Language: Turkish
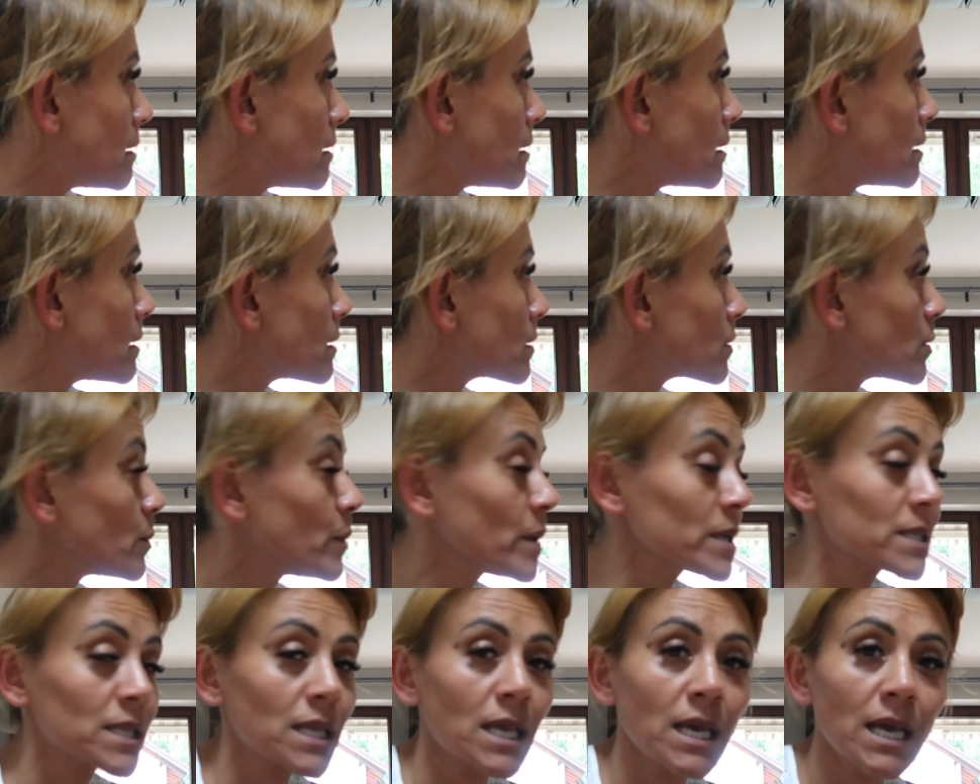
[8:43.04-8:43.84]
Aha,
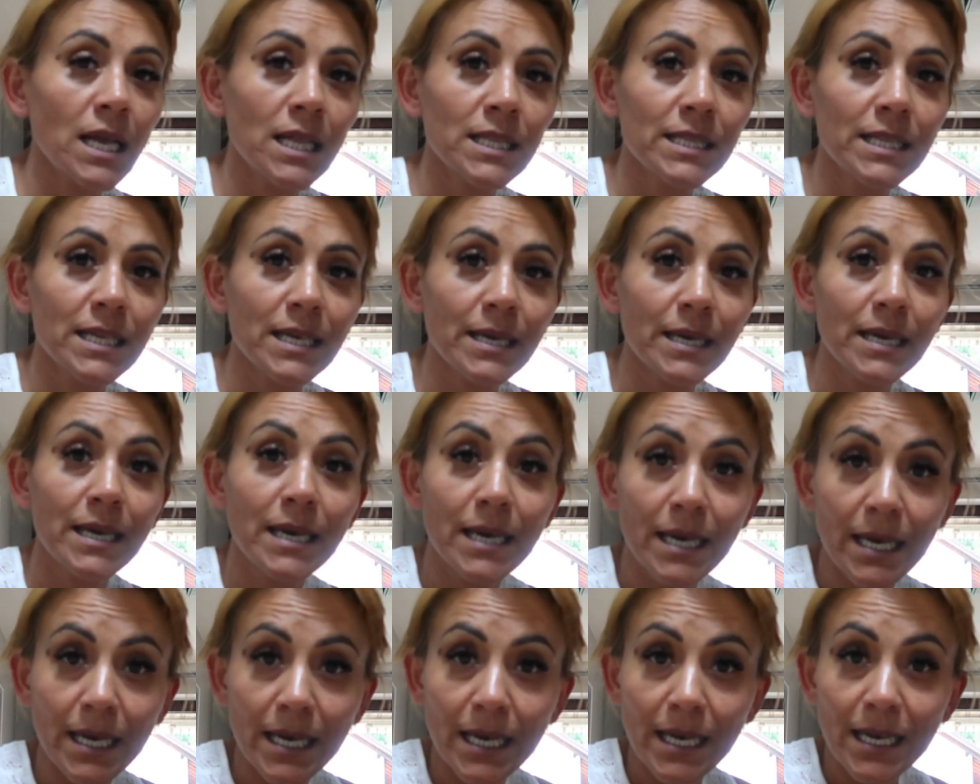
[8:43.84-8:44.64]
robot geldi.
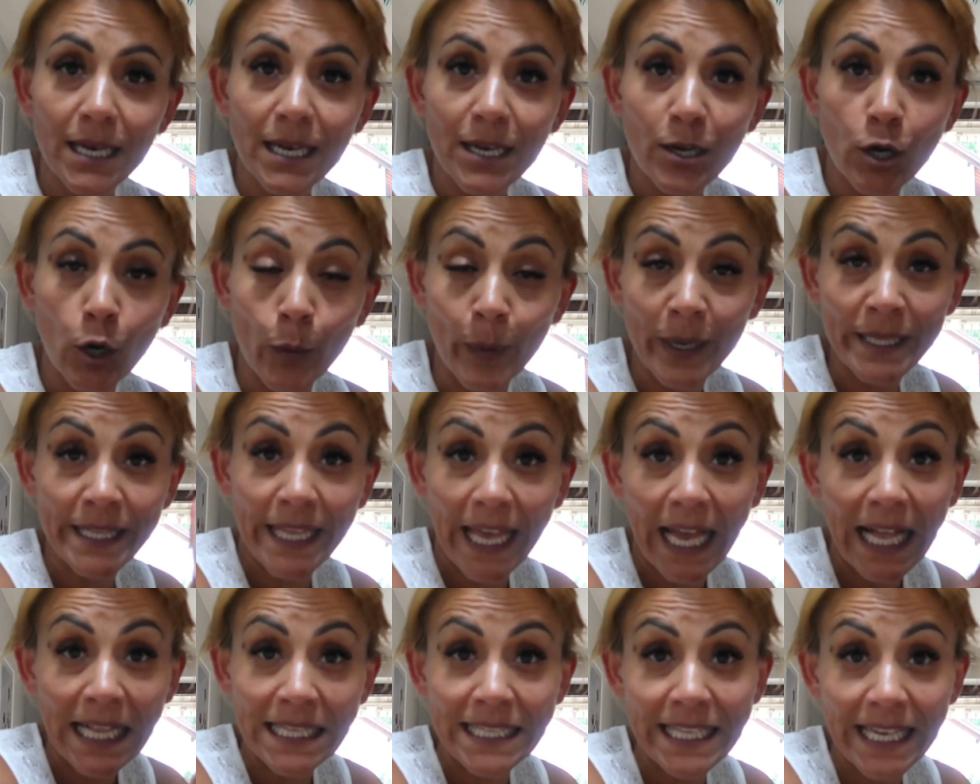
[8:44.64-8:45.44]
Robot
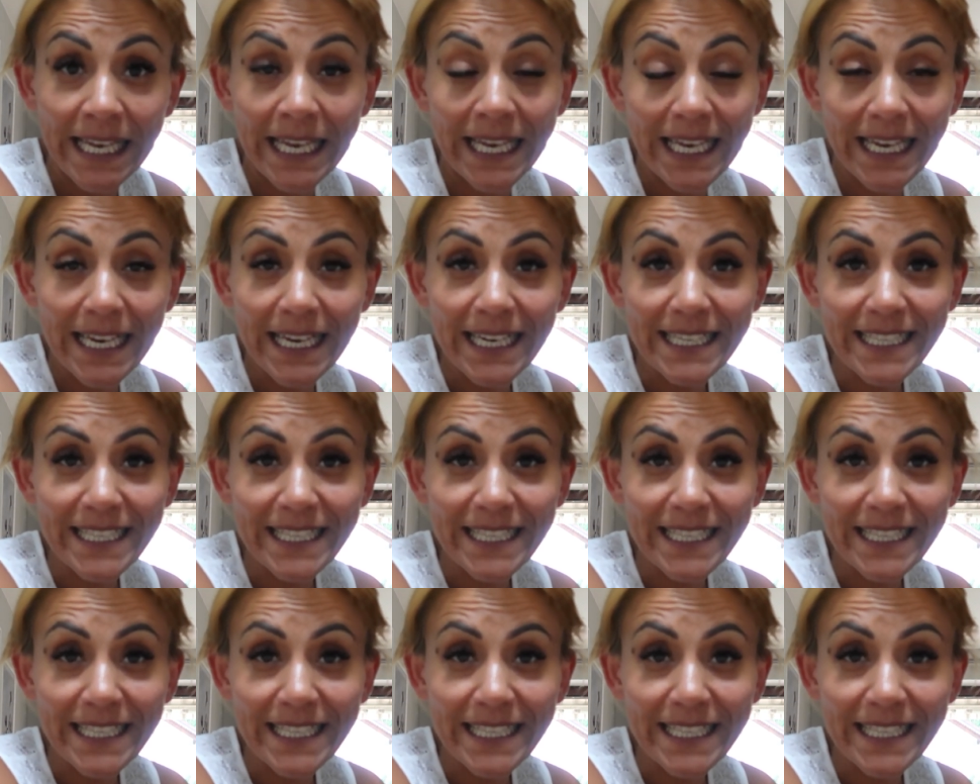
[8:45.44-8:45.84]
geldi.